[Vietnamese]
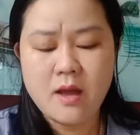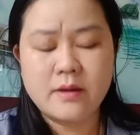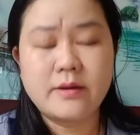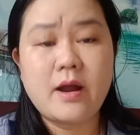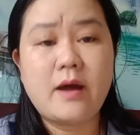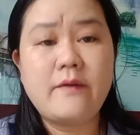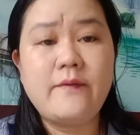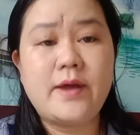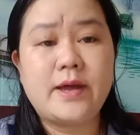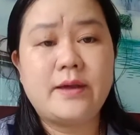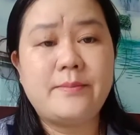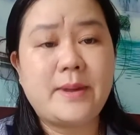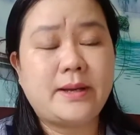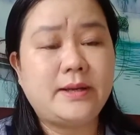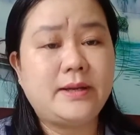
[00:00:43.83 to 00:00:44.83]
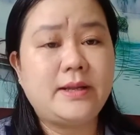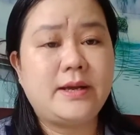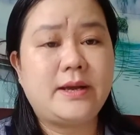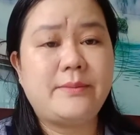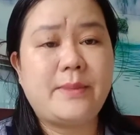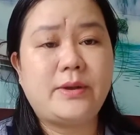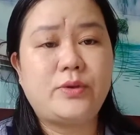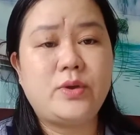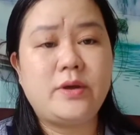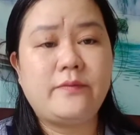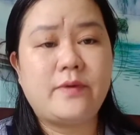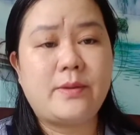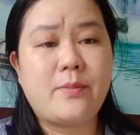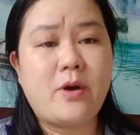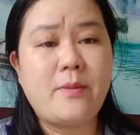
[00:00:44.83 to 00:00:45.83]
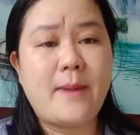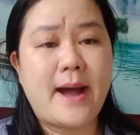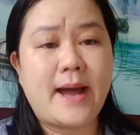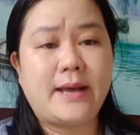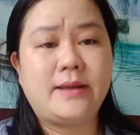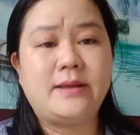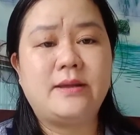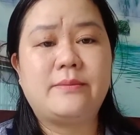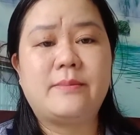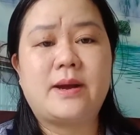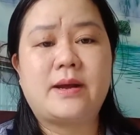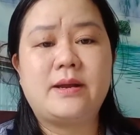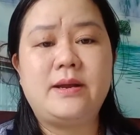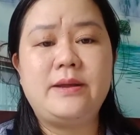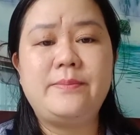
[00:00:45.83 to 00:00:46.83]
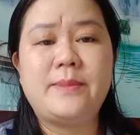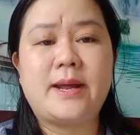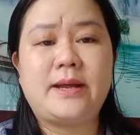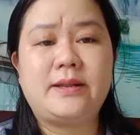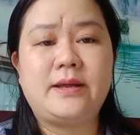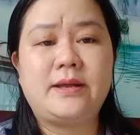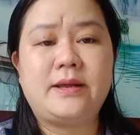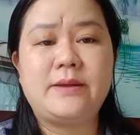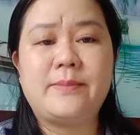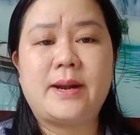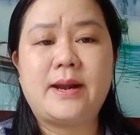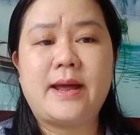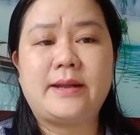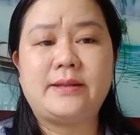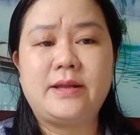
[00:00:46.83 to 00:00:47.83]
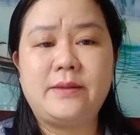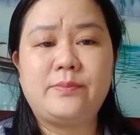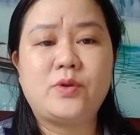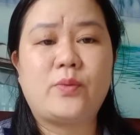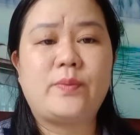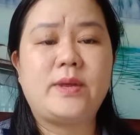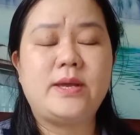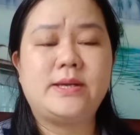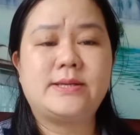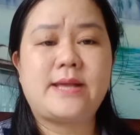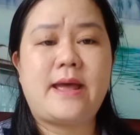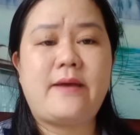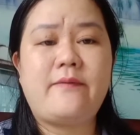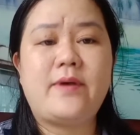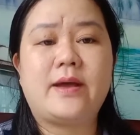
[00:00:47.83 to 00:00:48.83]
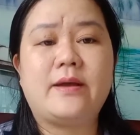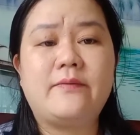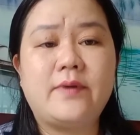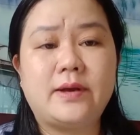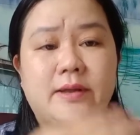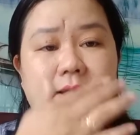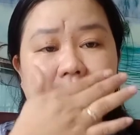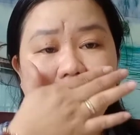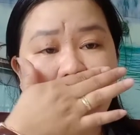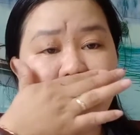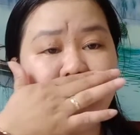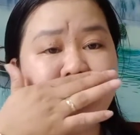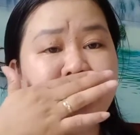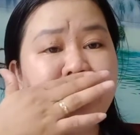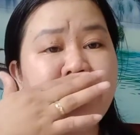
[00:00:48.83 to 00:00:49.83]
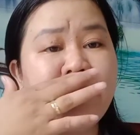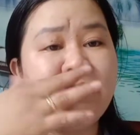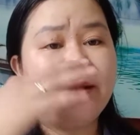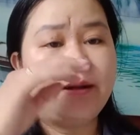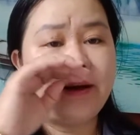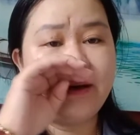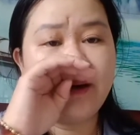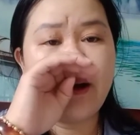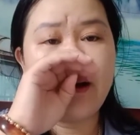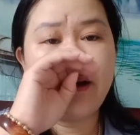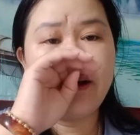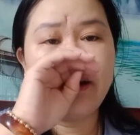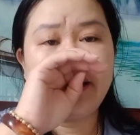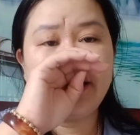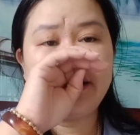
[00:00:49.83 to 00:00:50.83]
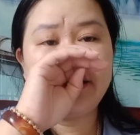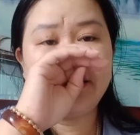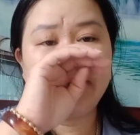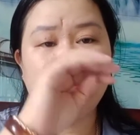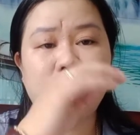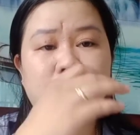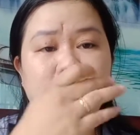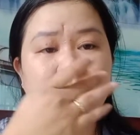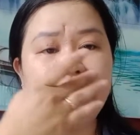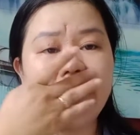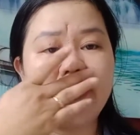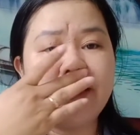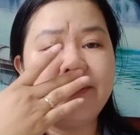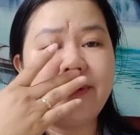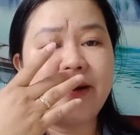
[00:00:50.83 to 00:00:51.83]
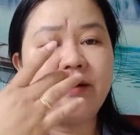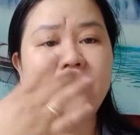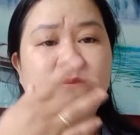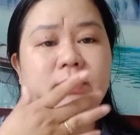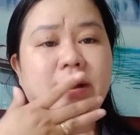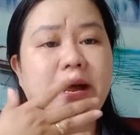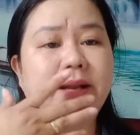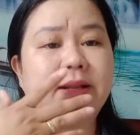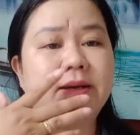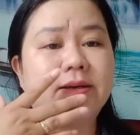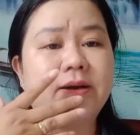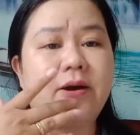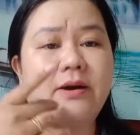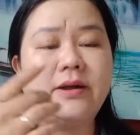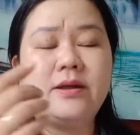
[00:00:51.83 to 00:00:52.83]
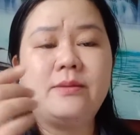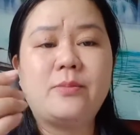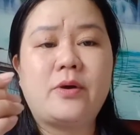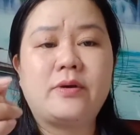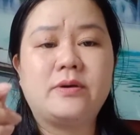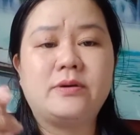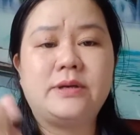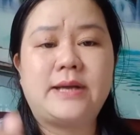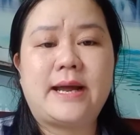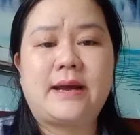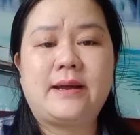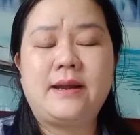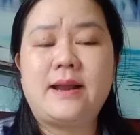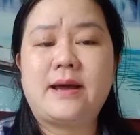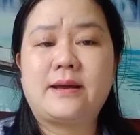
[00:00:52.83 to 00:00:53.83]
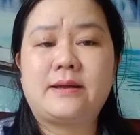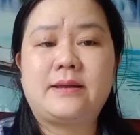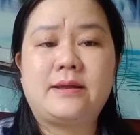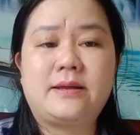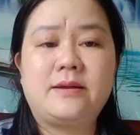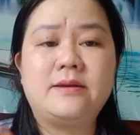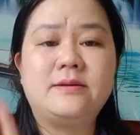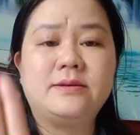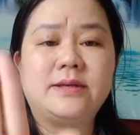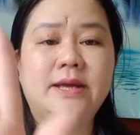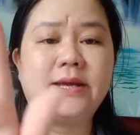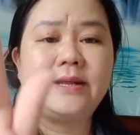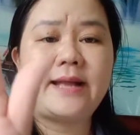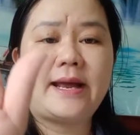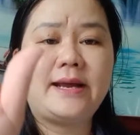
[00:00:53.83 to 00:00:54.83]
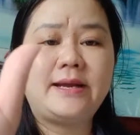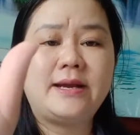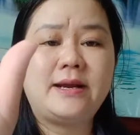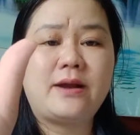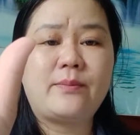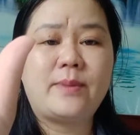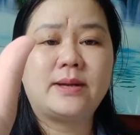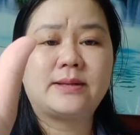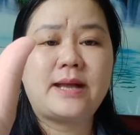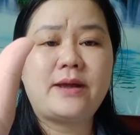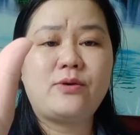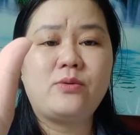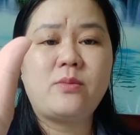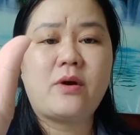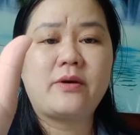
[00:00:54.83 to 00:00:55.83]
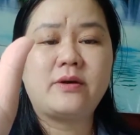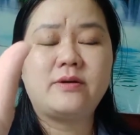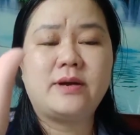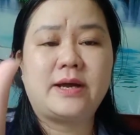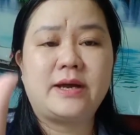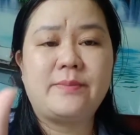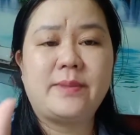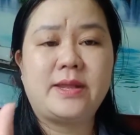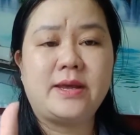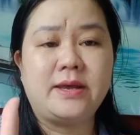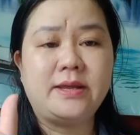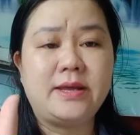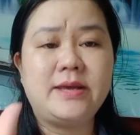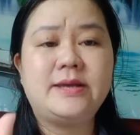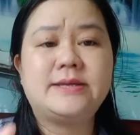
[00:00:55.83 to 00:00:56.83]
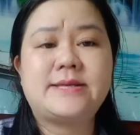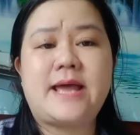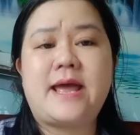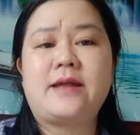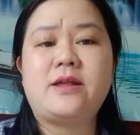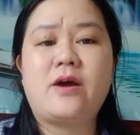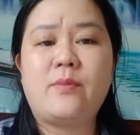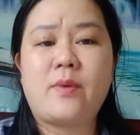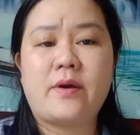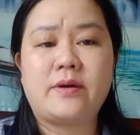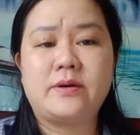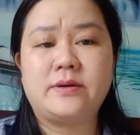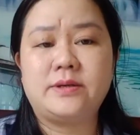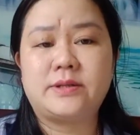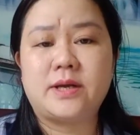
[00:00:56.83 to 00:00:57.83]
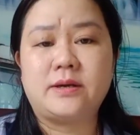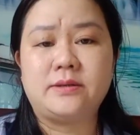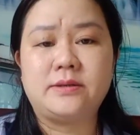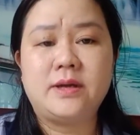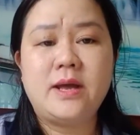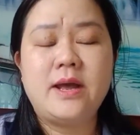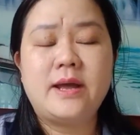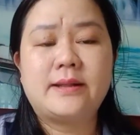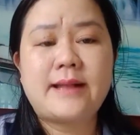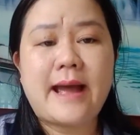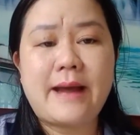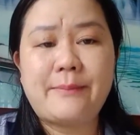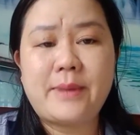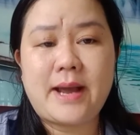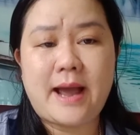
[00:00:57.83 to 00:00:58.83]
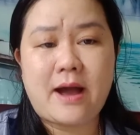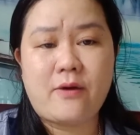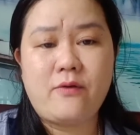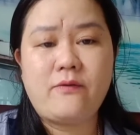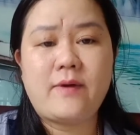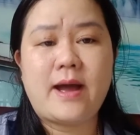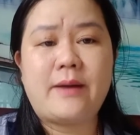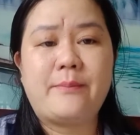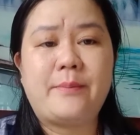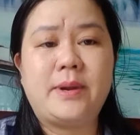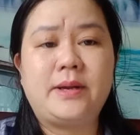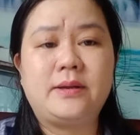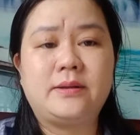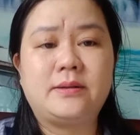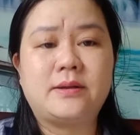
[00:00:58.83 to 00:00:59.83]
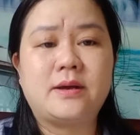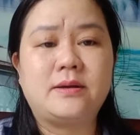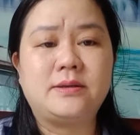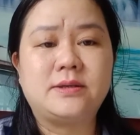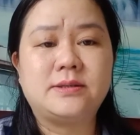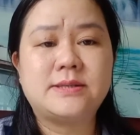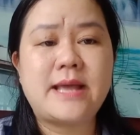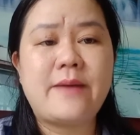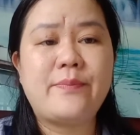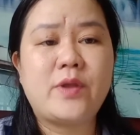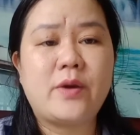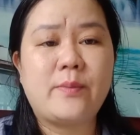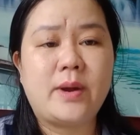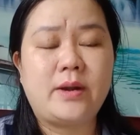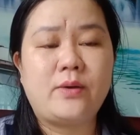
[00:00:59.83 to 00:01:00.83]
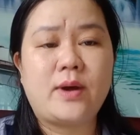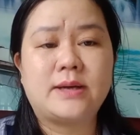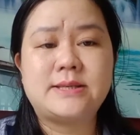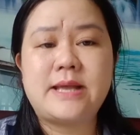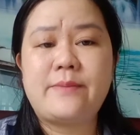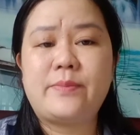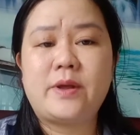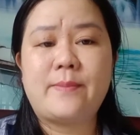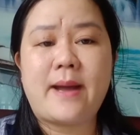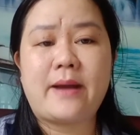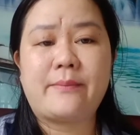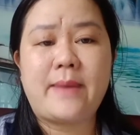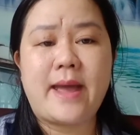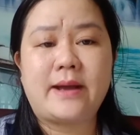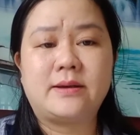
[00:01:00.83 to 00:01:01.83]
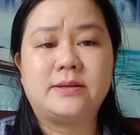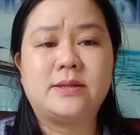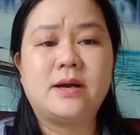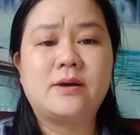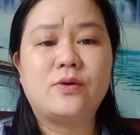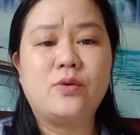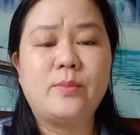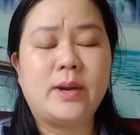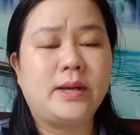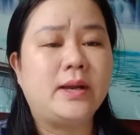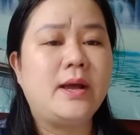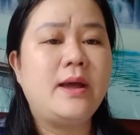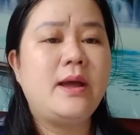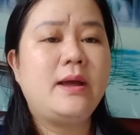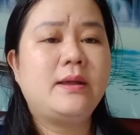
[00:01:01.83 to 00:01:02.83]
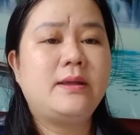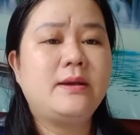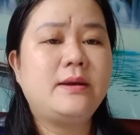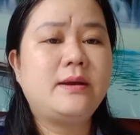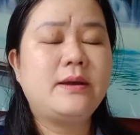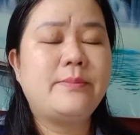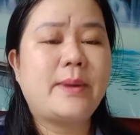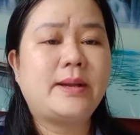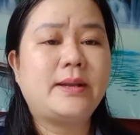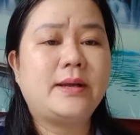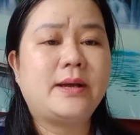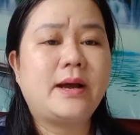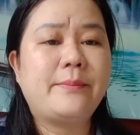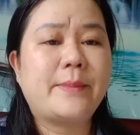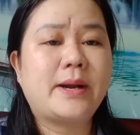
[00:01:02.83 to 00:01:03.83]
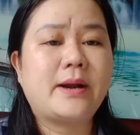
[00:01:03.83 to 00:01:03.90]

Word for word: nói về Kim Anh đó thì Kim Anh chuyên về bói bài nhưng mà clip này thì Kim Anh lại tiếp tục chia sẻ về cái vân chỉ tay thì nói ờ, cũng như là Kim Anh cũng đã từng nói với mọi người rằng là đường chị tay trên lòng bàn tay của mọi người là cái mình chỉ chia sẻ cho mọi người tự tham khảo và mình tự xem cho mình hoặc xem cho bạn bè người thân của mình chứ Kim Anh thì không